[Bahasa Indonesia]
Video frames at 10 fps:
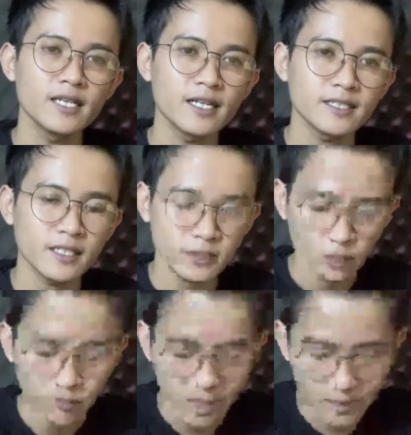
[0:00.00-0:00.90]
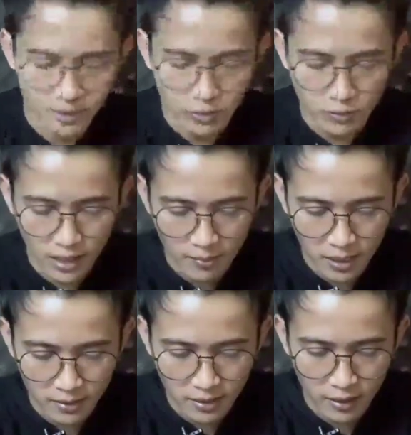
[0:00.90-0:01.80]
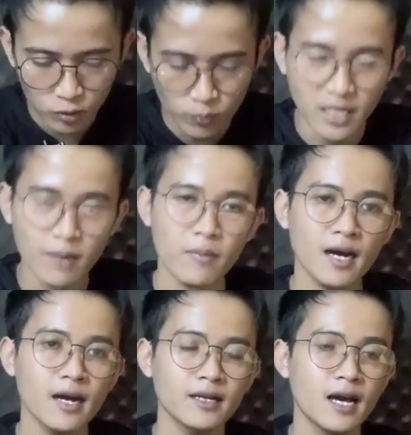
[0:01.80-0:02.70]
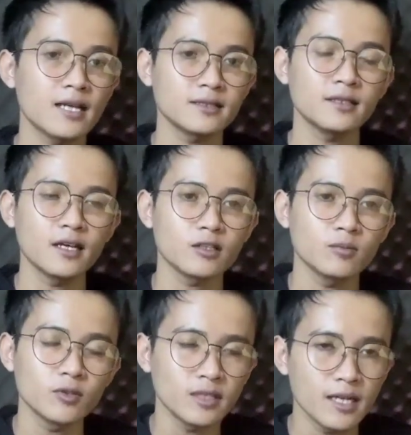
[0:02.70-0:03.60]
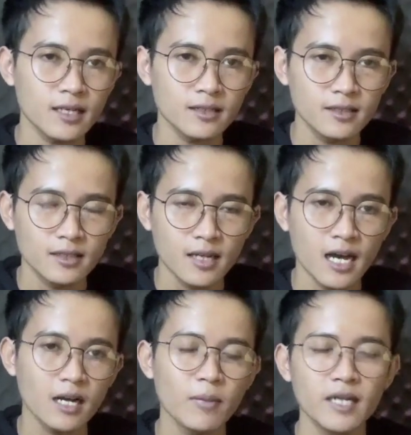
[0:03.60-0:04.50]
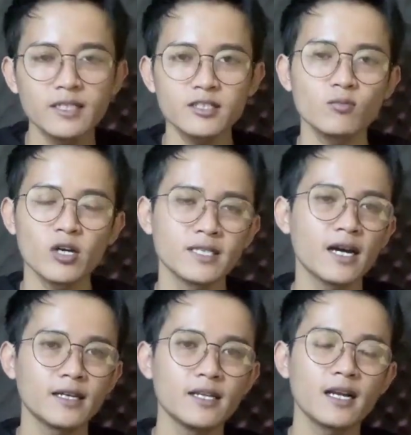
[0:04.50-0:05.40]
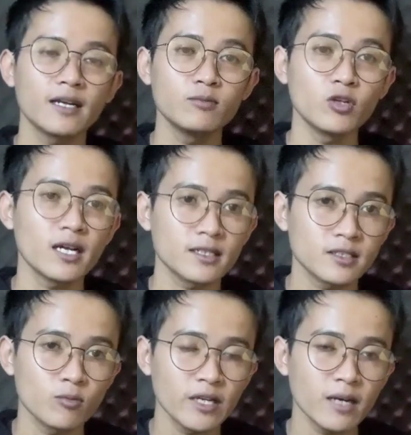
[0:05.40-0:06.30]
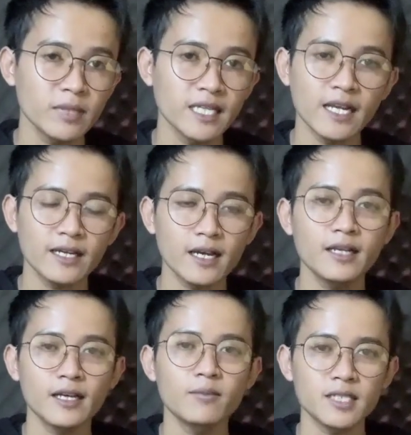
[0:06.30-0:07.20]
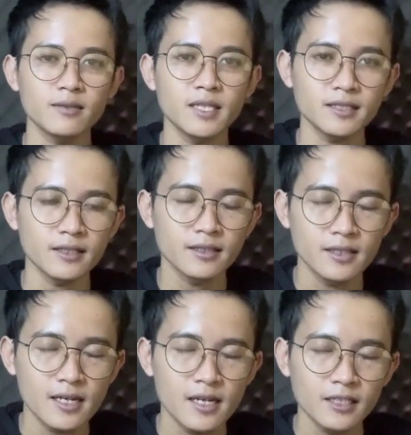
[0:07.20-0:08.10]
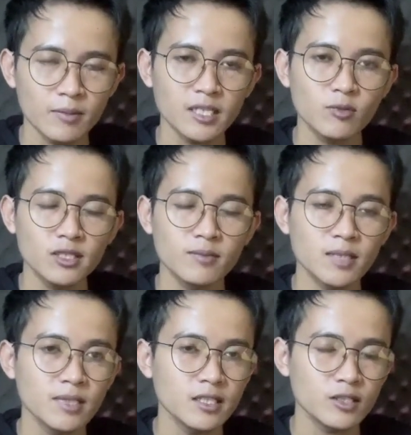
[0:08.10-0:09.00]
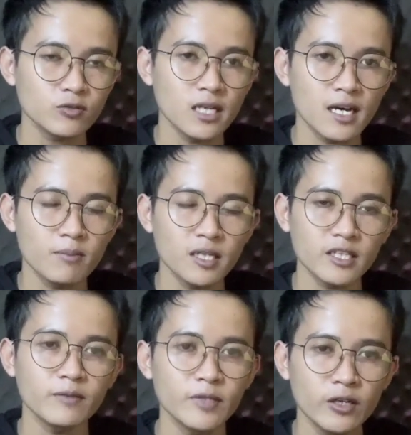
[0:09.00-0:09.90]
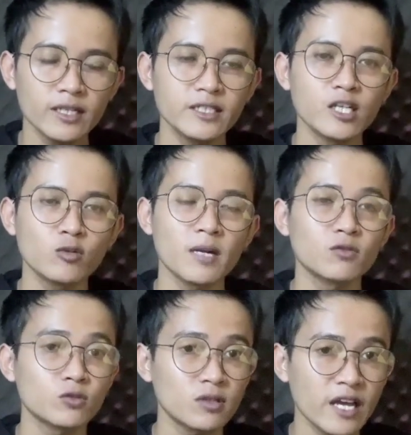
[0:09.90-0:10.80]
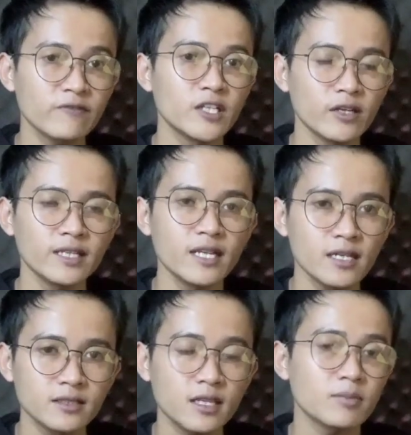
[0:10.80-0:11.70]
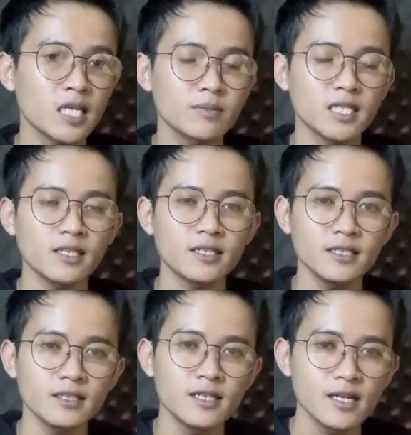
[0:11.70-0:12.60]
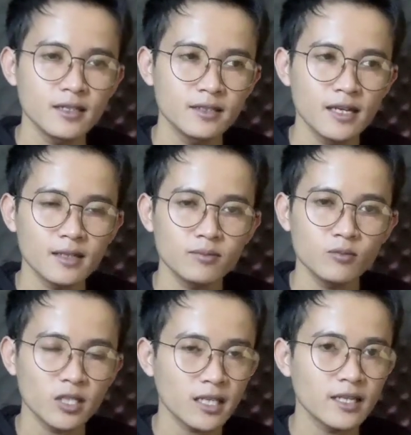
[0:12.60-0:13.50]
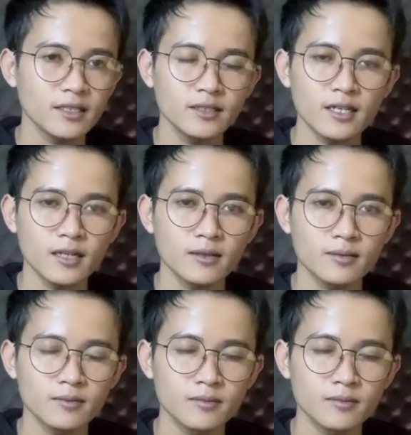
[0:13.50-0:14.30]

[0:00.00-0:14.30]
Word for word: dari channel YouTube Aziz Nur Rahman, entah itu penampakan asli ataupun enggak. Anggap aja semuanya adalah hiburan, semua yang menilai kalian masing-masing. Terima kasih buat teman-teman yang sudah mengklik video ini, jangan lupa untuk like video ini dan subscribe channel ini. Dan buat kalian yang